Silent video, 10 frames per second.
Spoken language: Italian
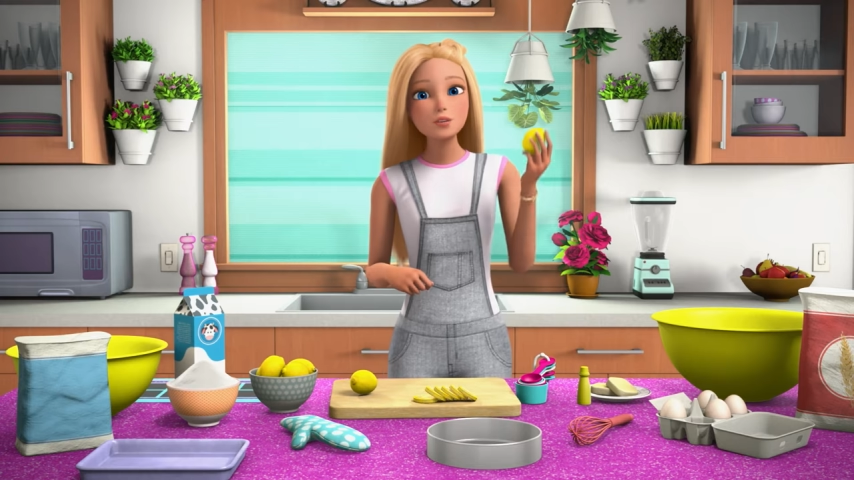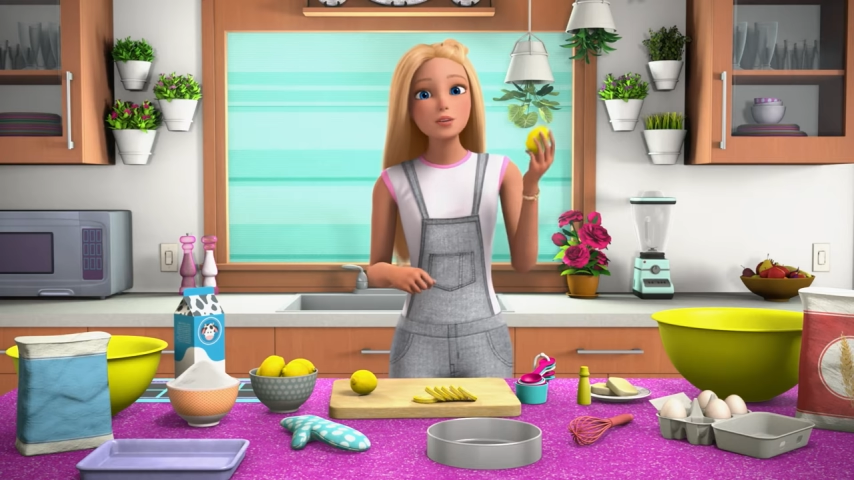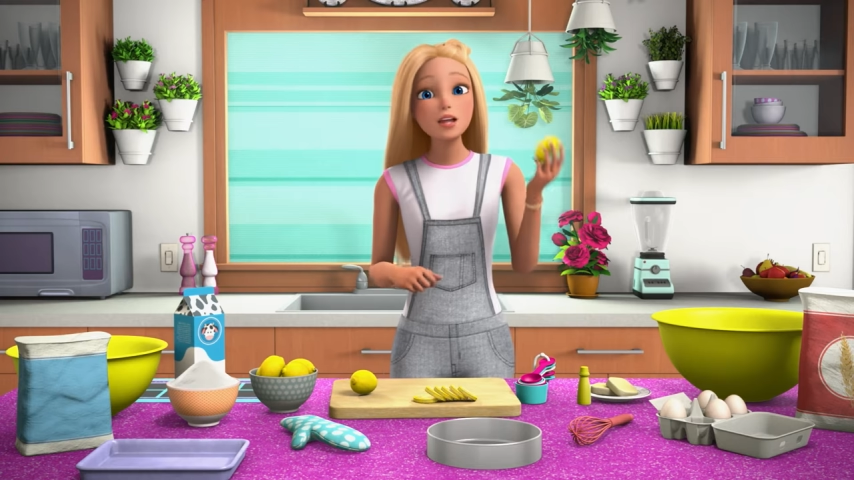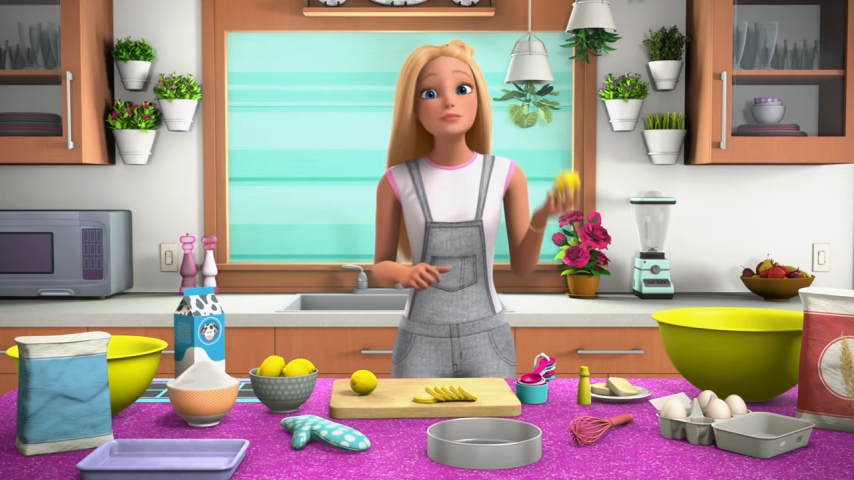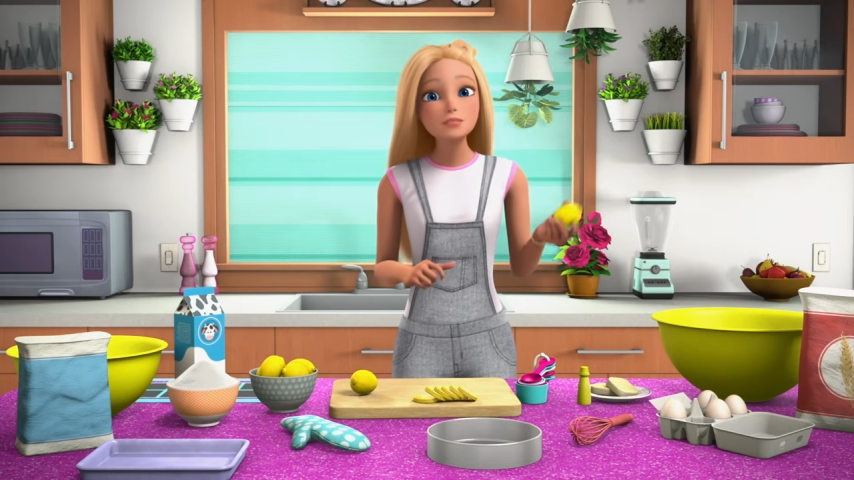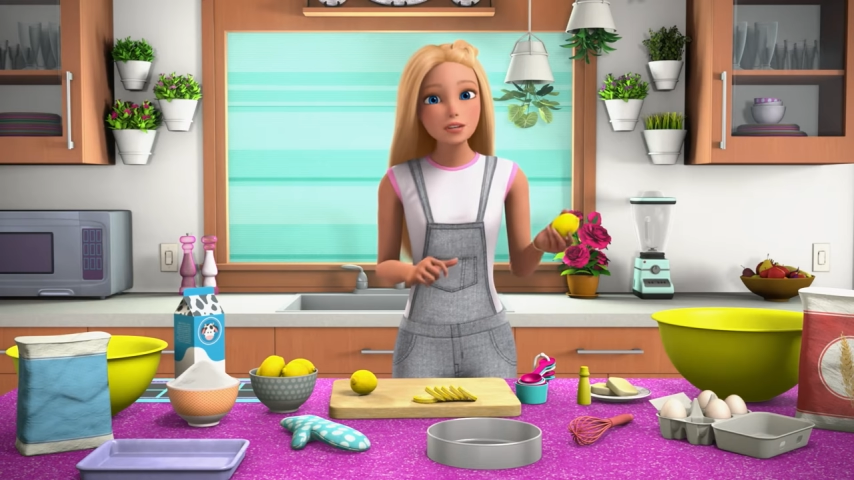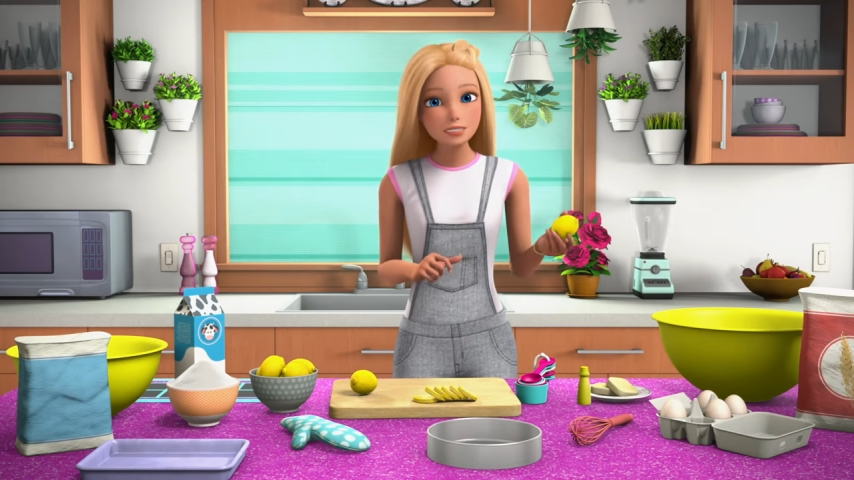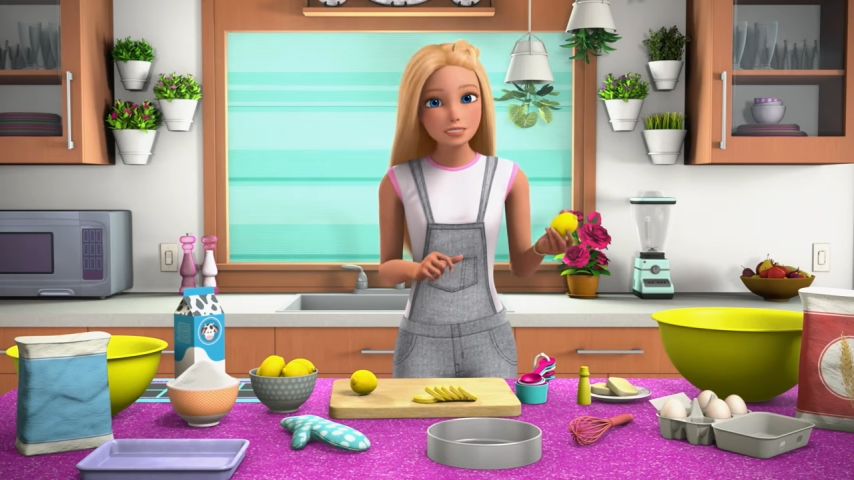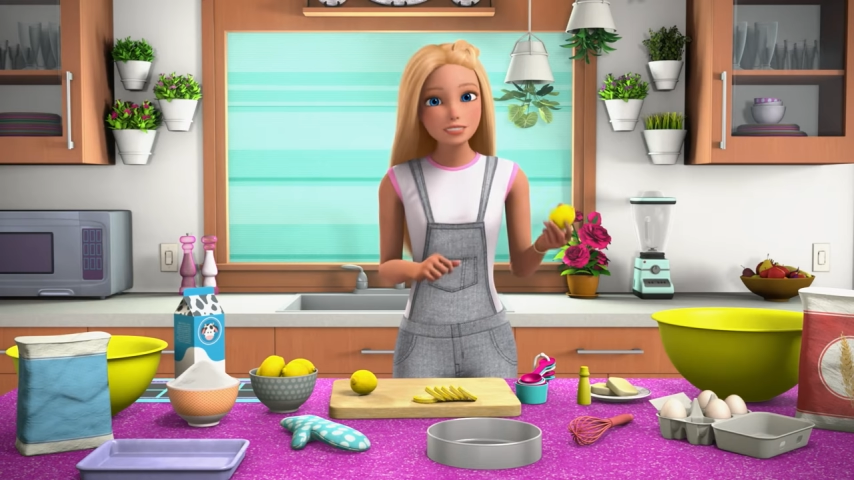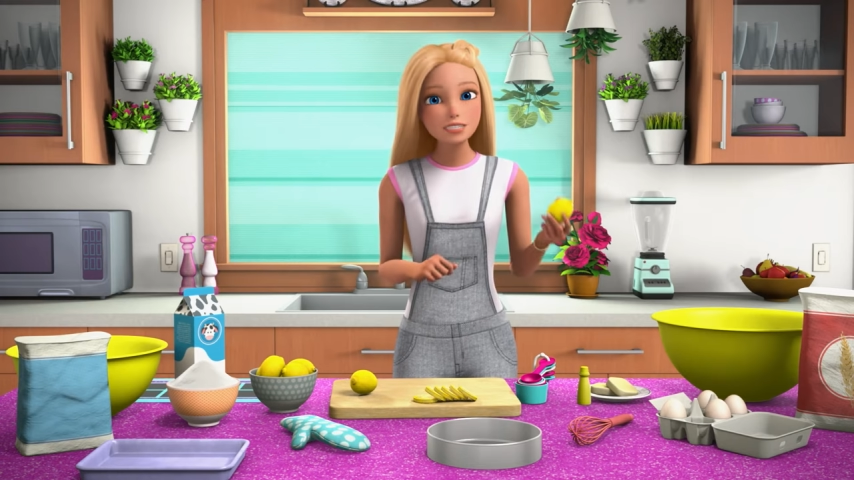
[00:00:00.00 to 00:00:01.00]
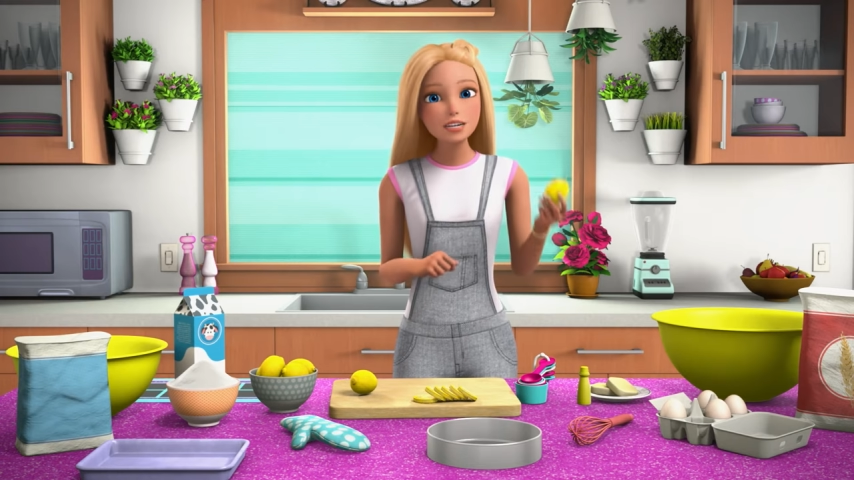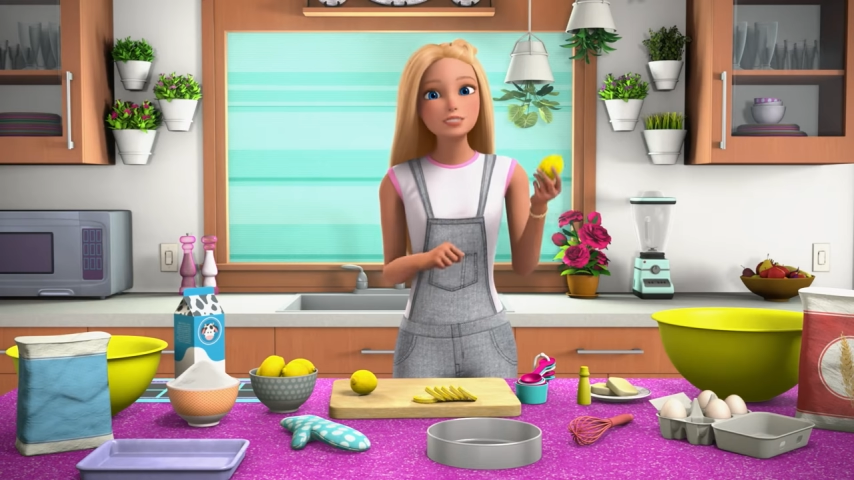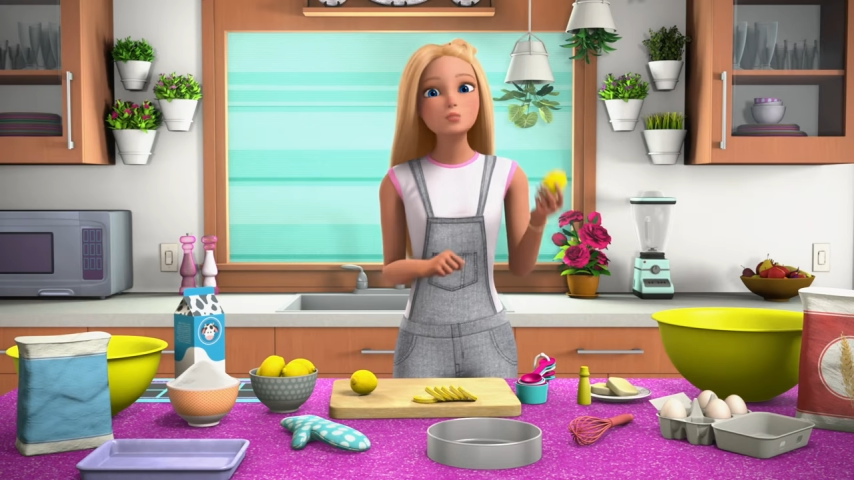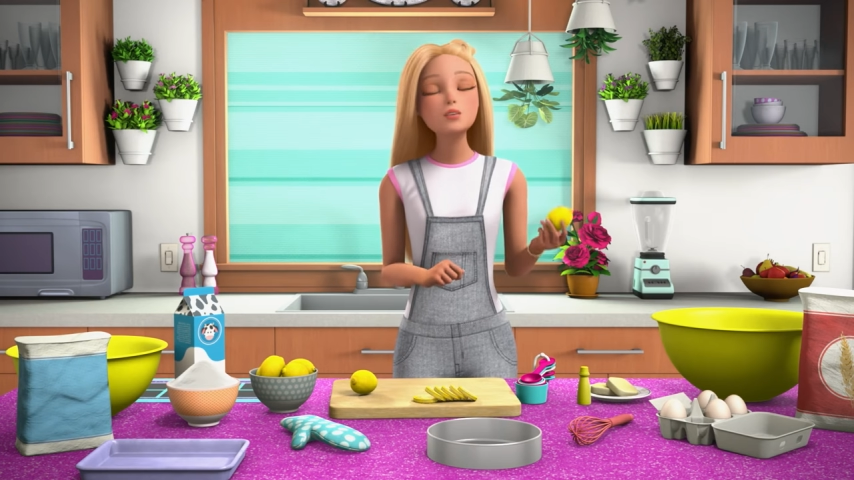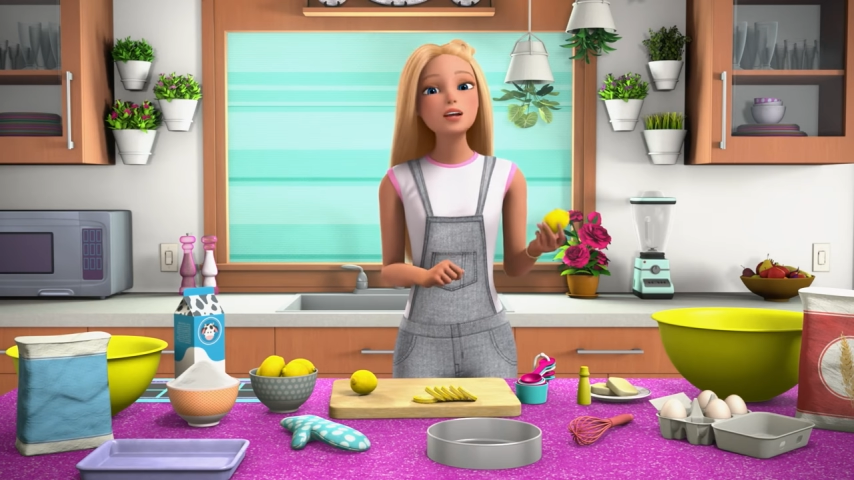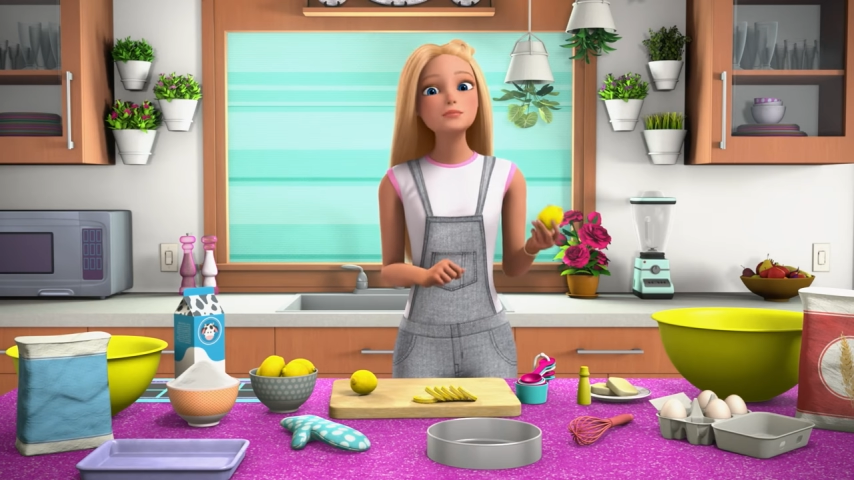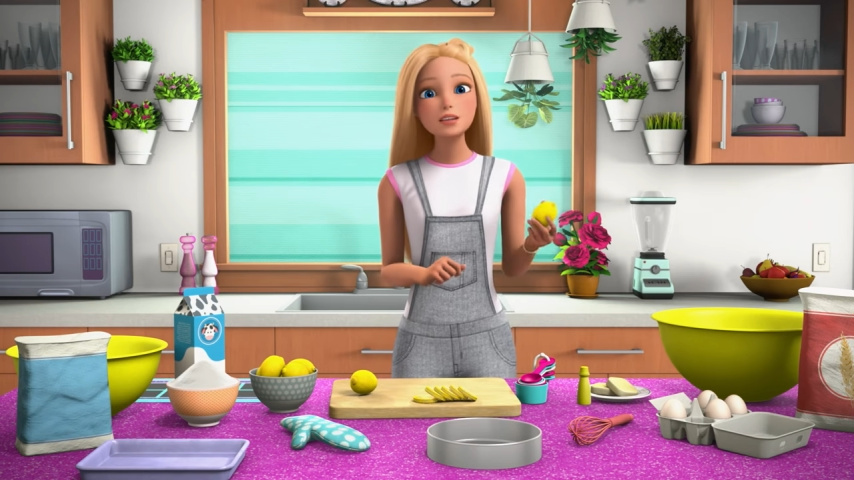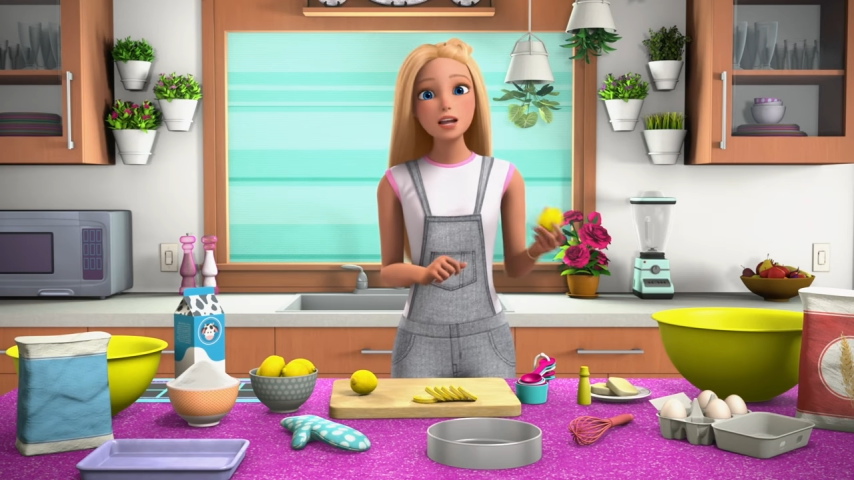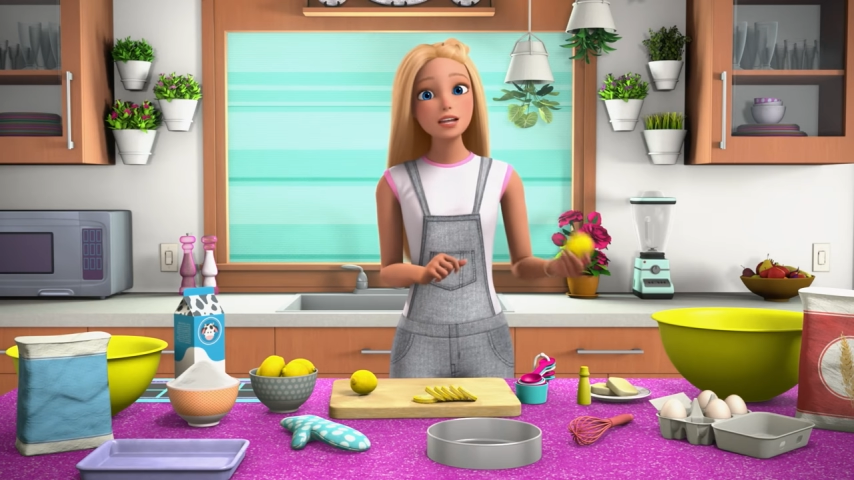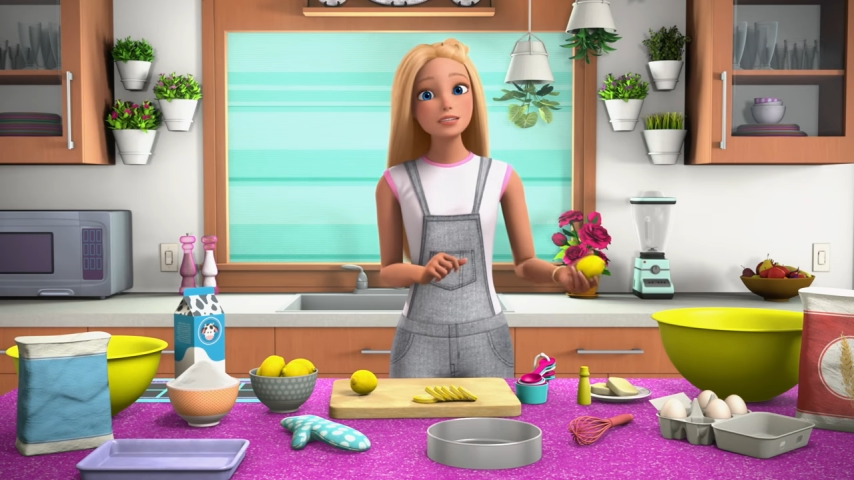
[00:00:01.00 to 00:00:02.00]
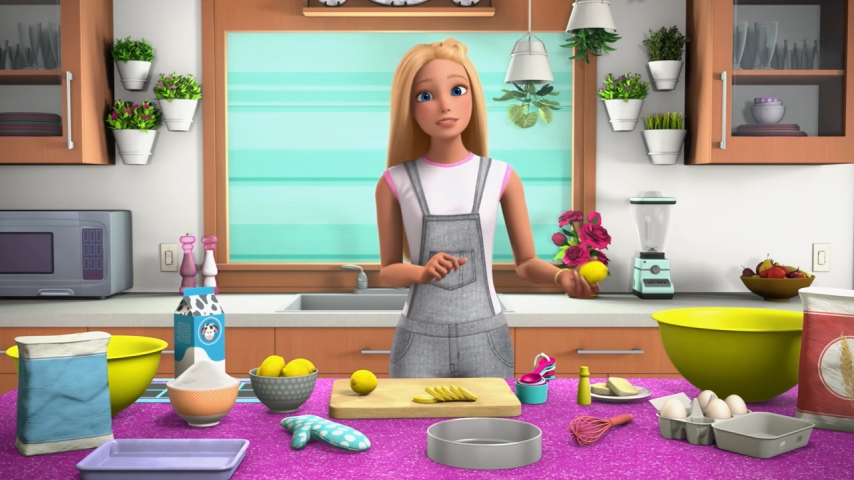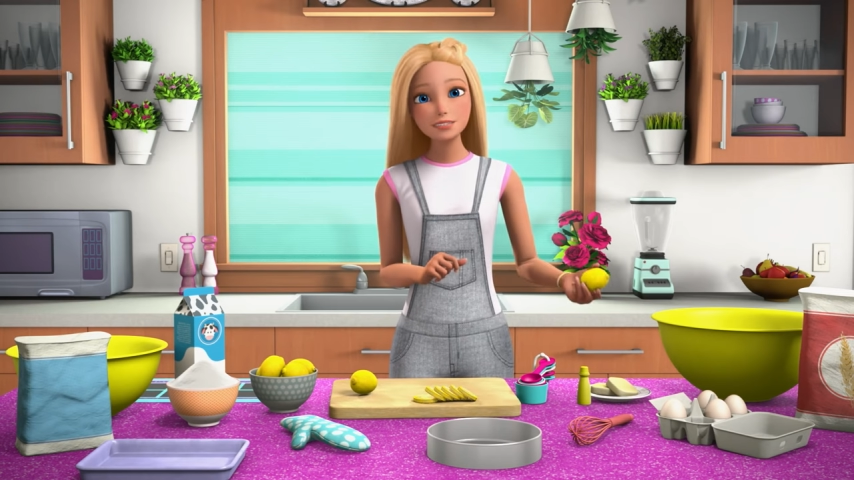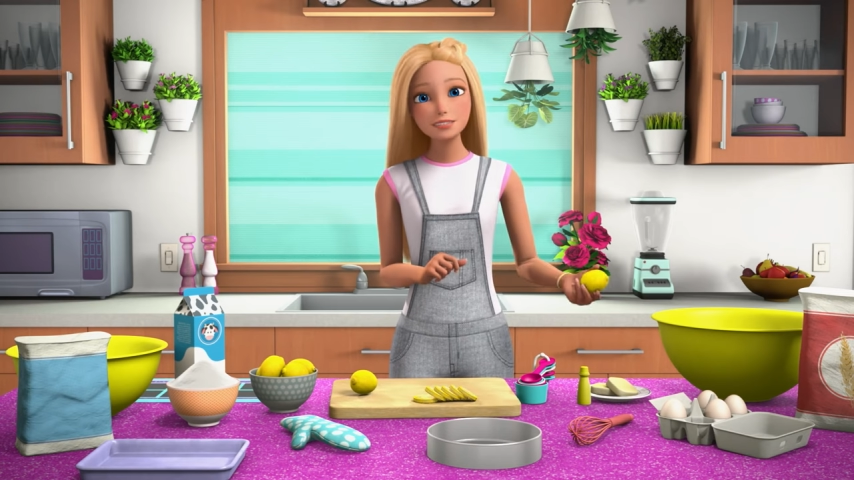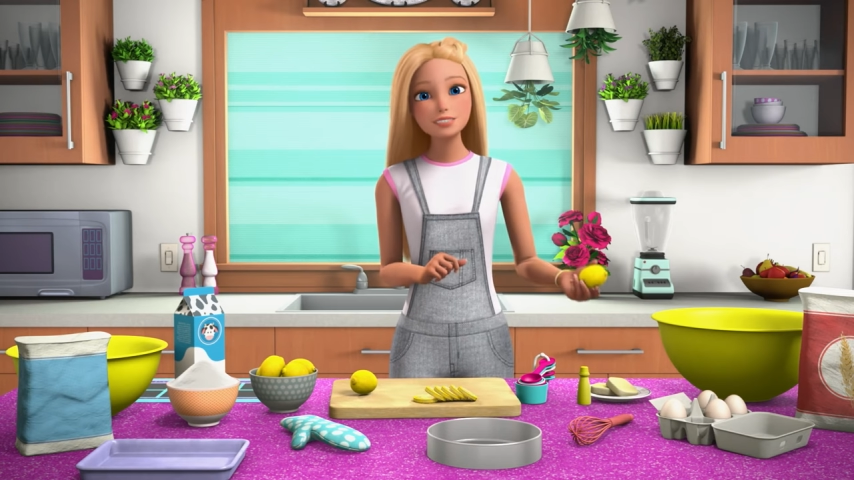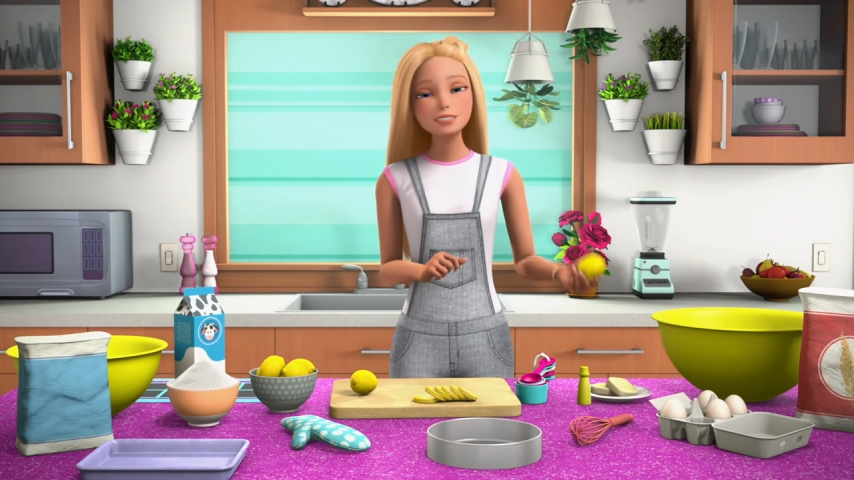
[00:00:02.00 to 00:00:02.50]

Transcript: Con i limoni, la limonata.